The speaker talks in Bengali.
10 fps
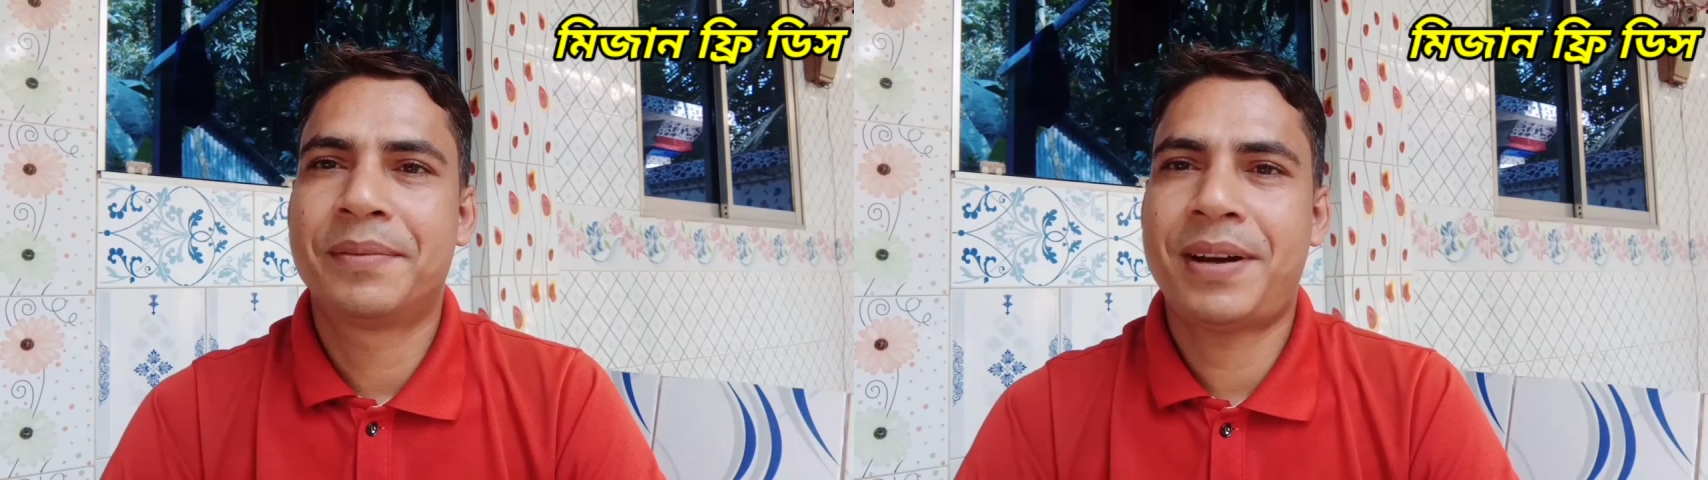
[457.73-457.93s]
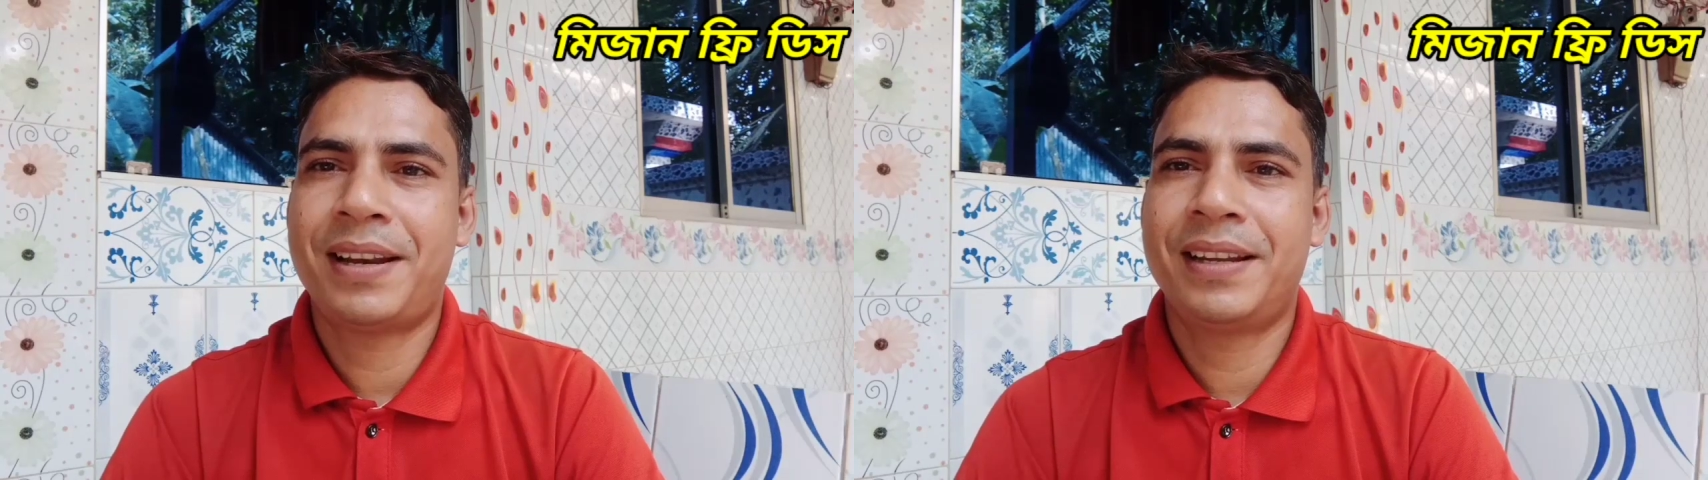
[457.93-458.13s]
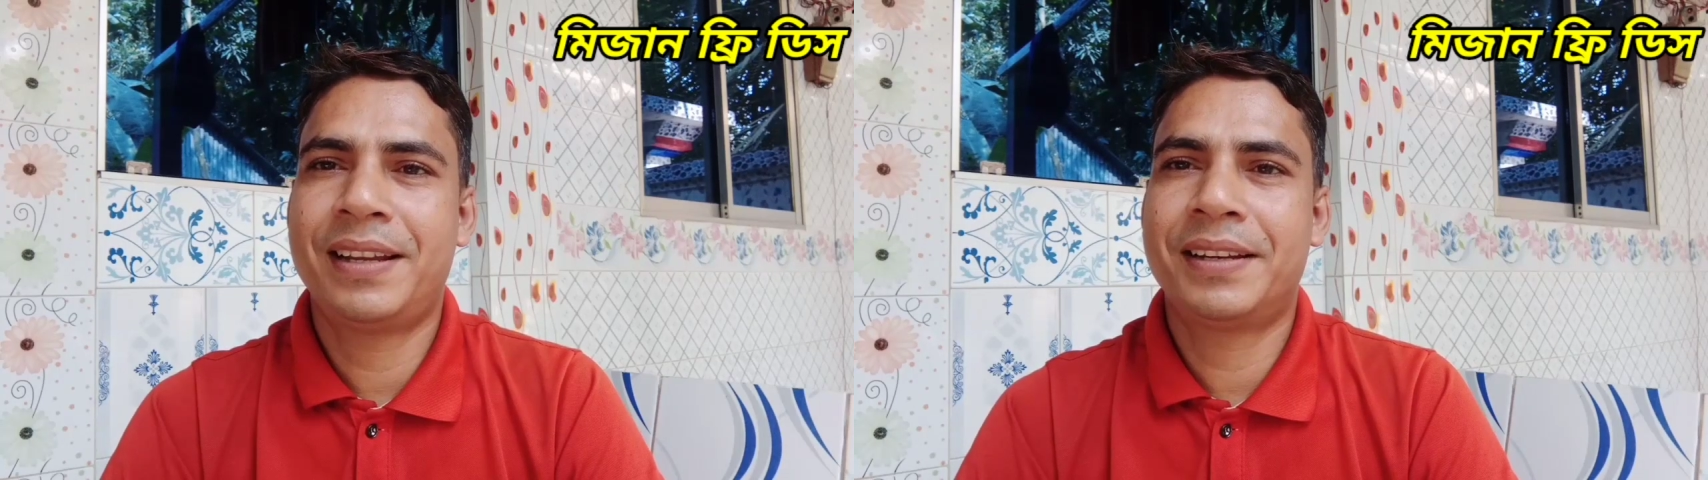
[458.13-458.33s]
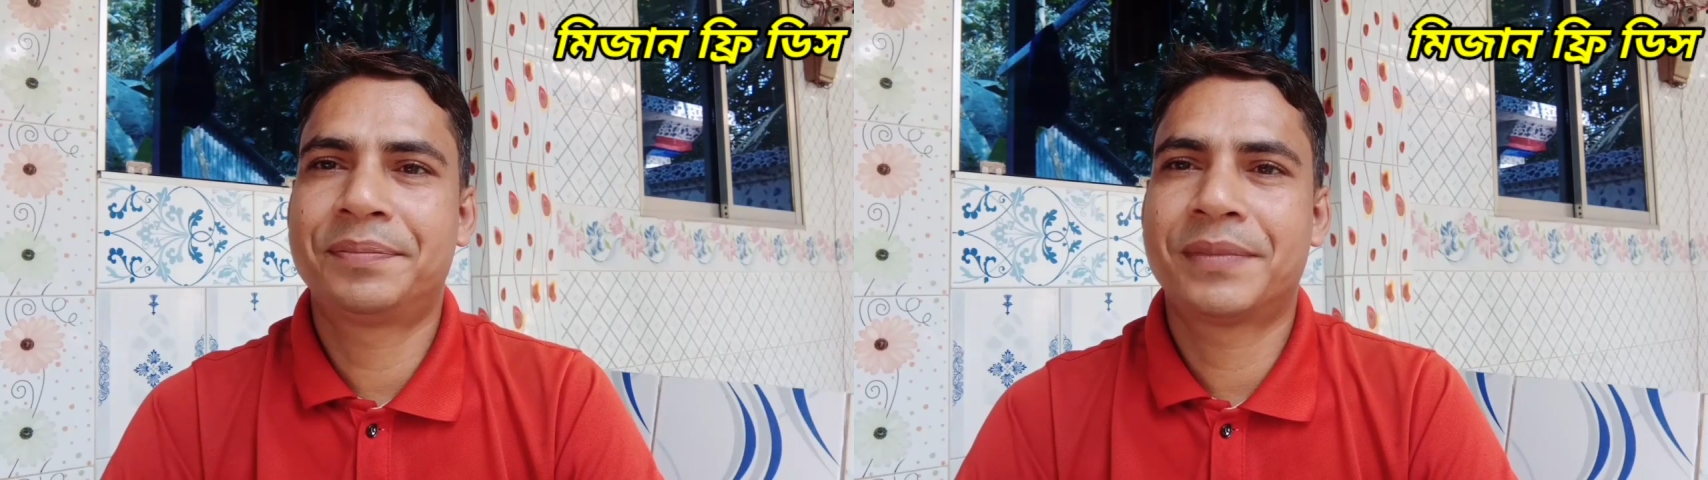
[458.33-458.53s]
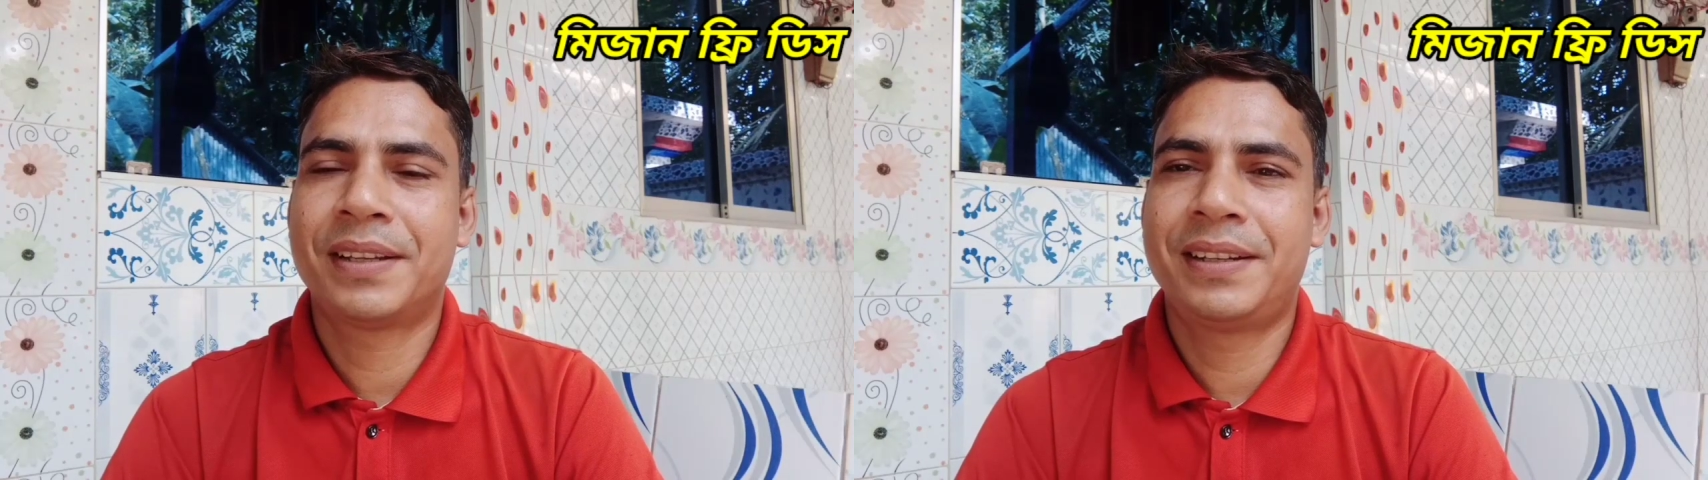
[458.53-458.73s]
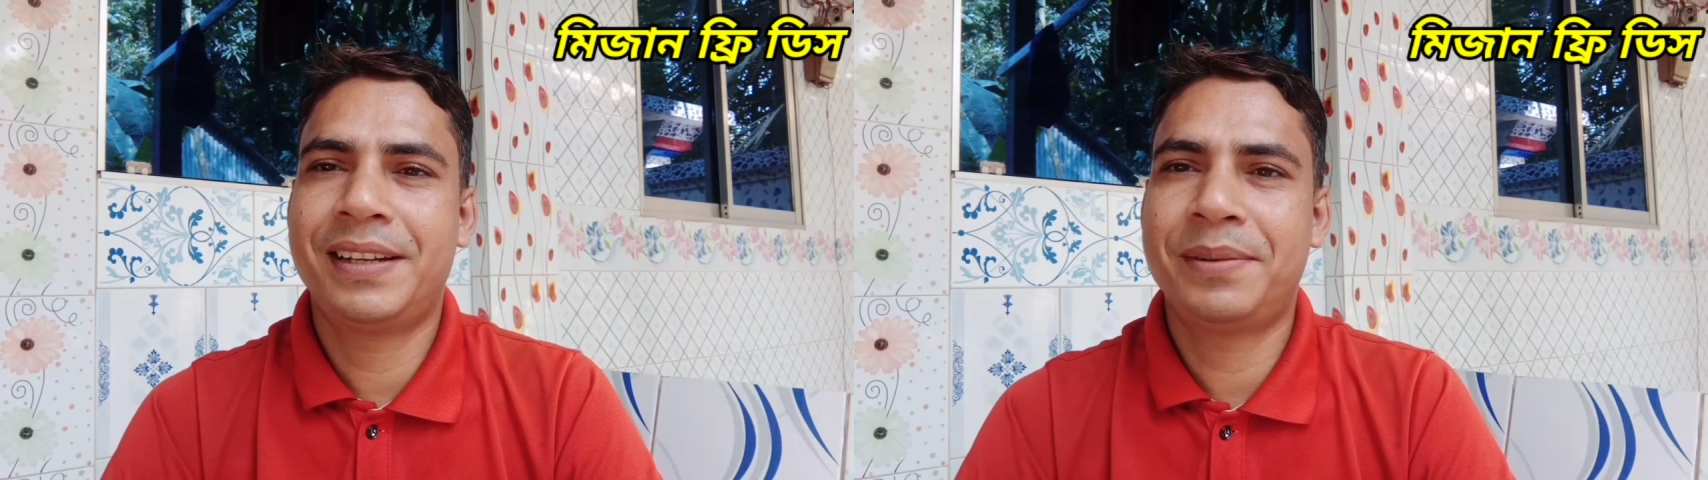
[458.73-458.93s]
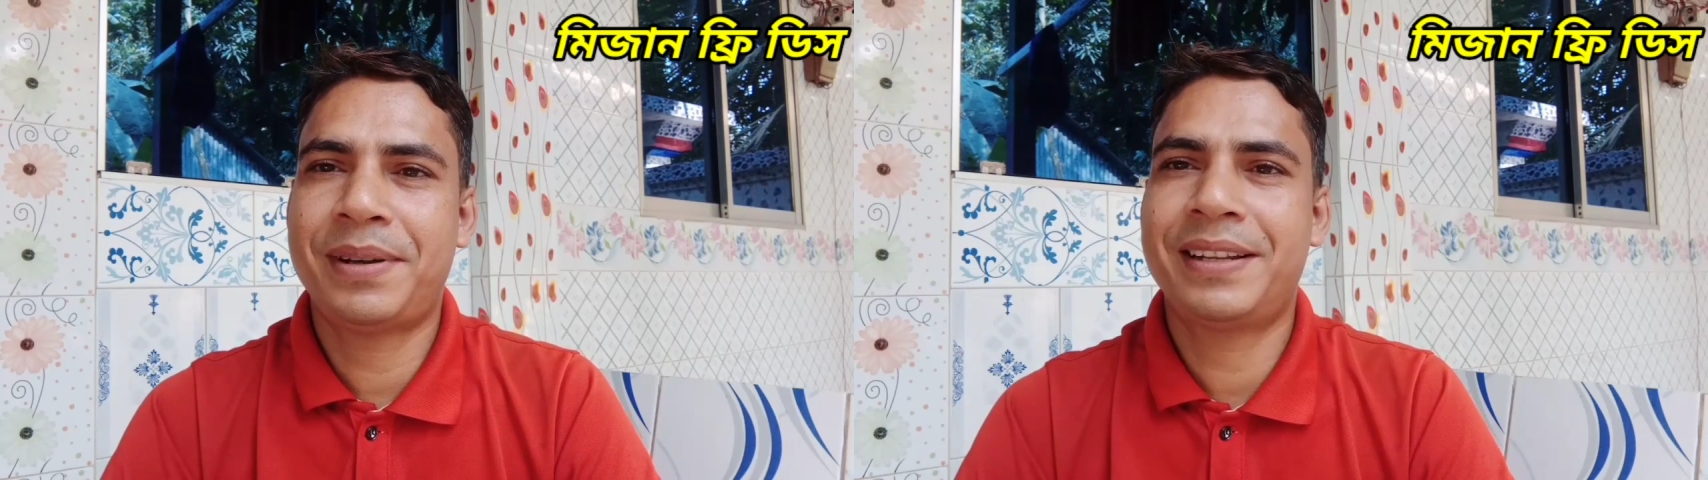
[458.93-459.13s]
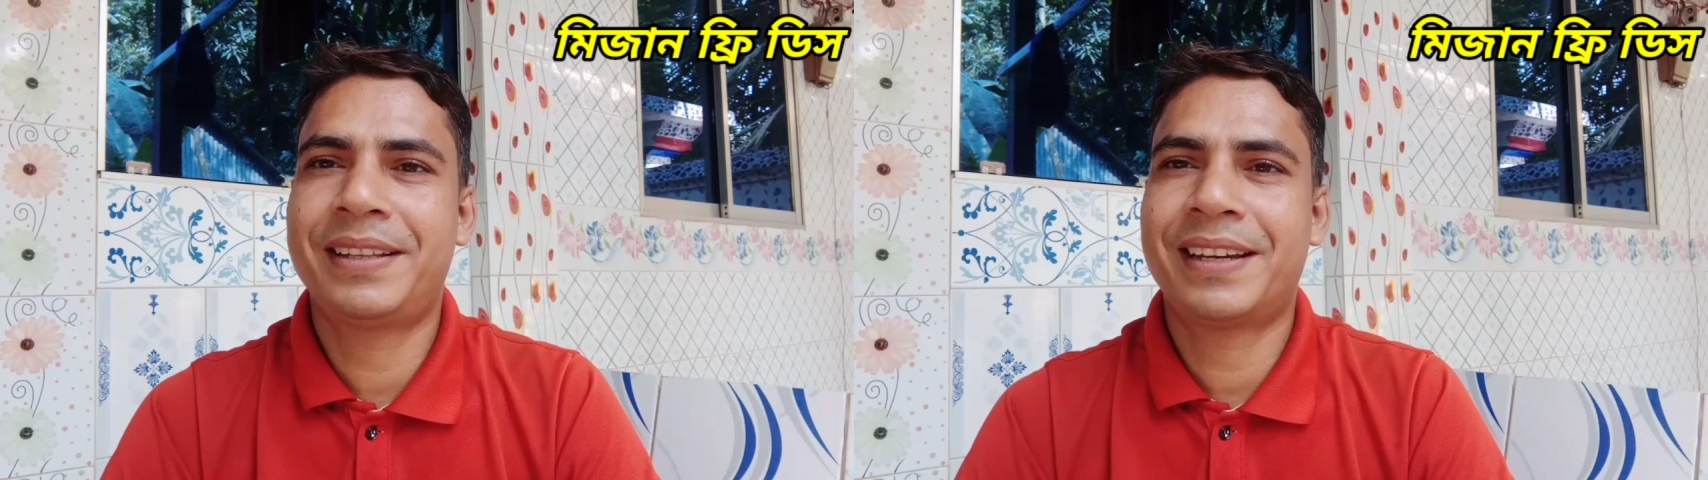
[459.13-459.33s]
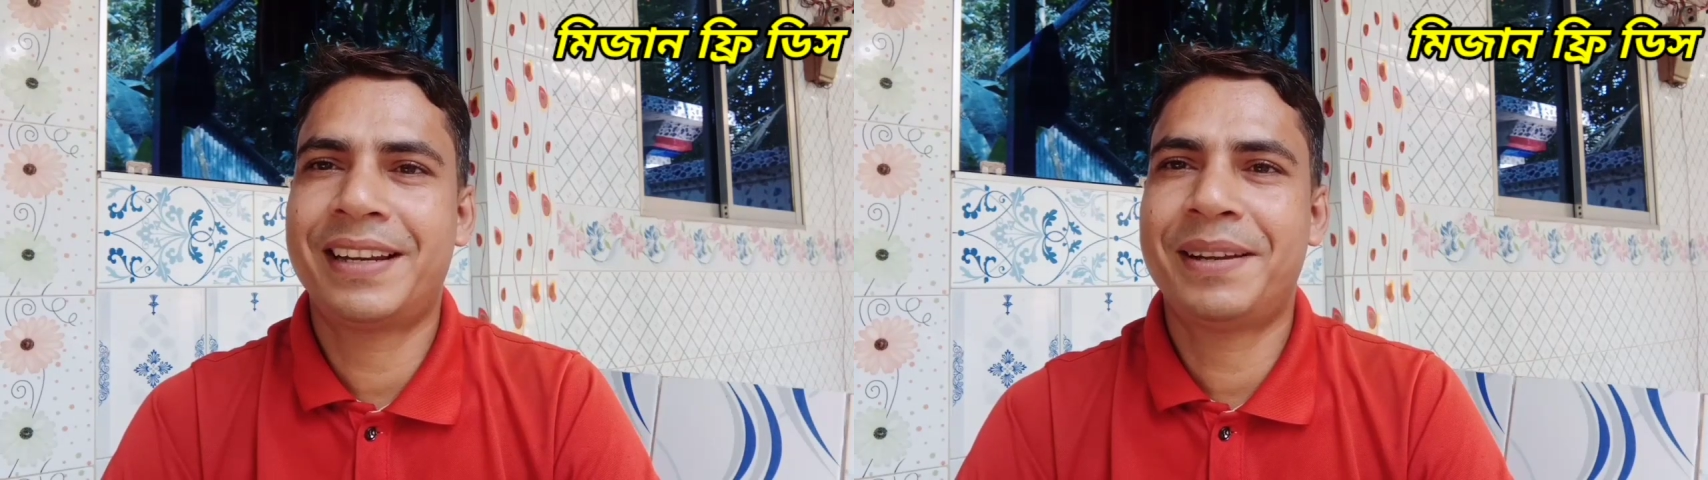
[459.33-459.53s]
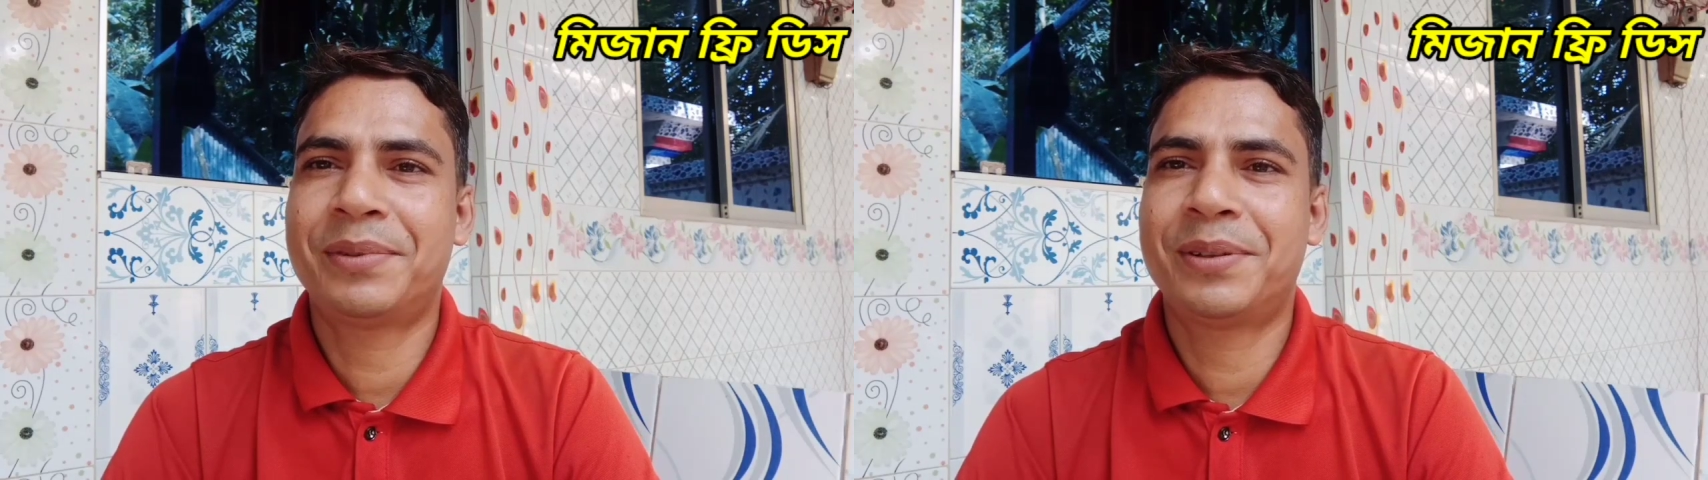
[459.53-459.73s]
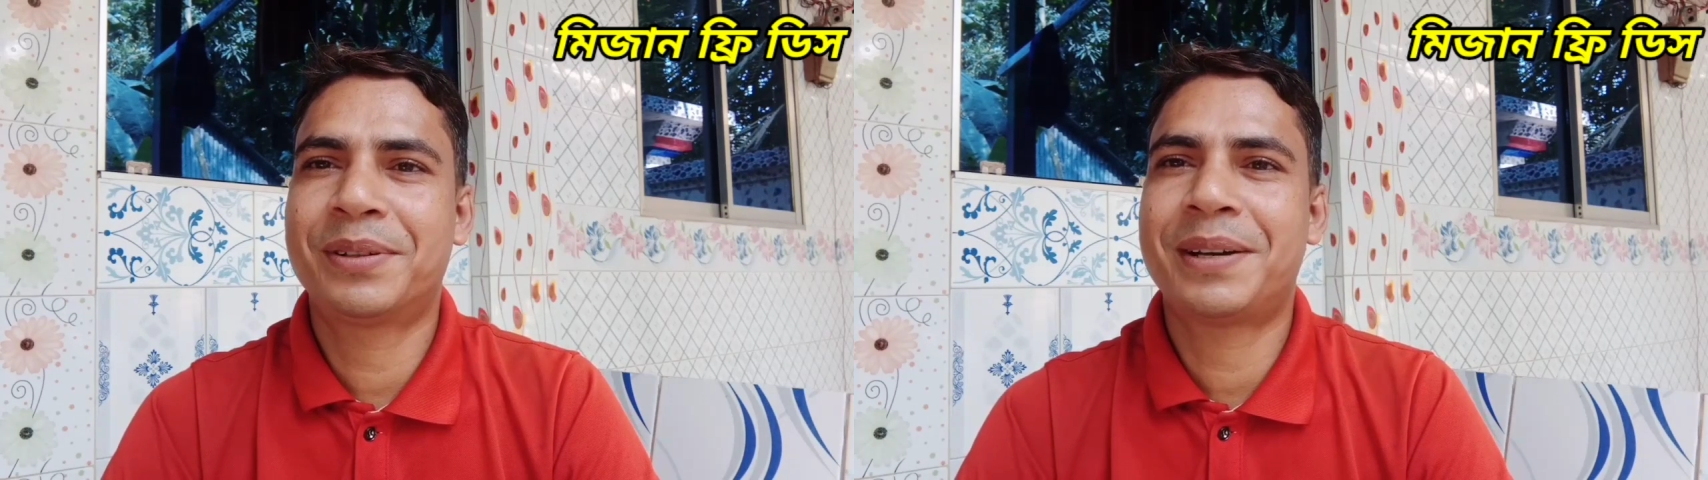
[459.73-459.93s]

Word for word: মালের ডেলিভারি দেখালাম তো